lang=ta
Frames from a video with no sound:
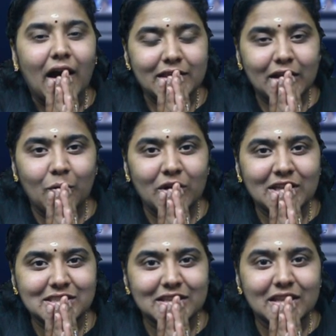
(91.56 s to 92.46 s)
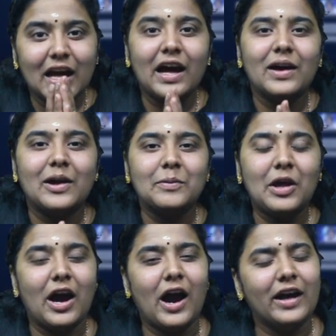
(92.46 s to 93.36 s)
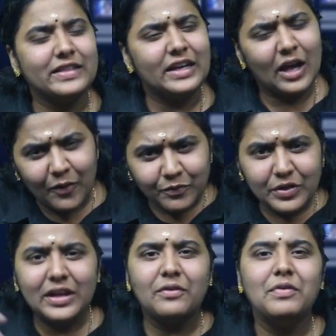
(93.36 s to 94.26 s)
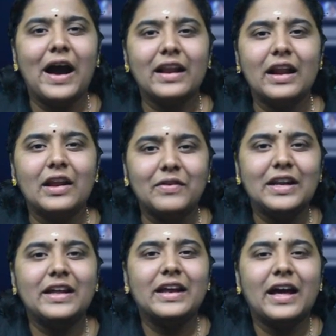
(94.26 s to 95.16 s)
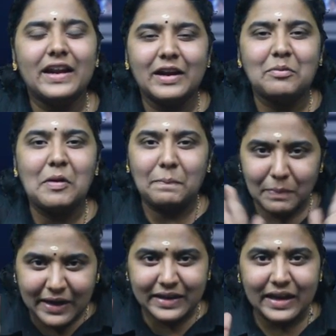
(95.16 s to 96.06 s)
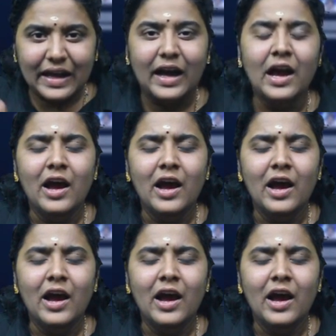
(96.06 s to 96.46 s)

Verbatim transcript: அதெல்லாம் ஒன்றா சேர்ந்ததா அப்படின்னா அதெல்லாம் விட வேறு லெவலில் இருக்காரு நம்ம பேட்டையில்